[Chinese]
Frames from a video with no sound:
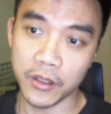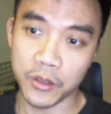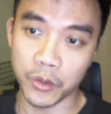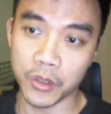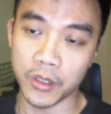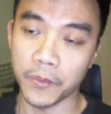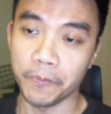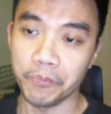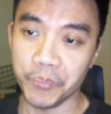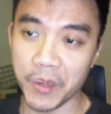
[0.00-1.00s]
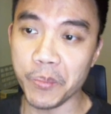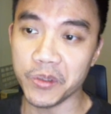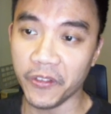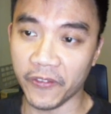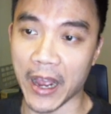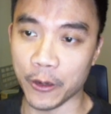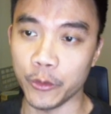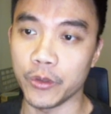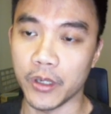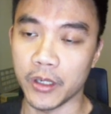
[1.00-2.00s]
就是并不是法
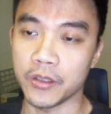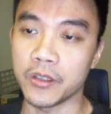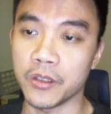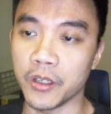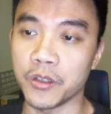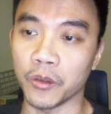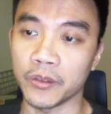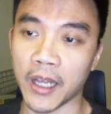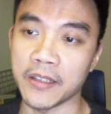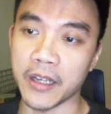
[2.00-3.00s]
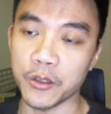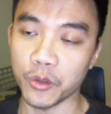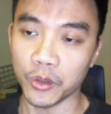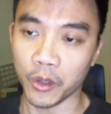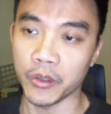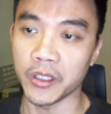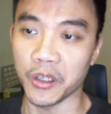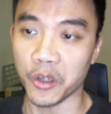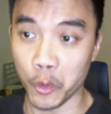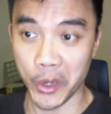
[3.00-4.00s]
律，而是是一种大家所同意
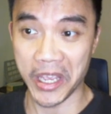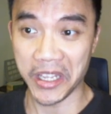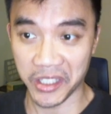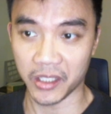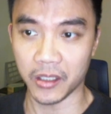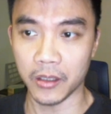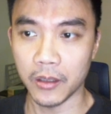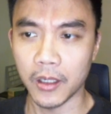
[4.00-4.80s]
的规则，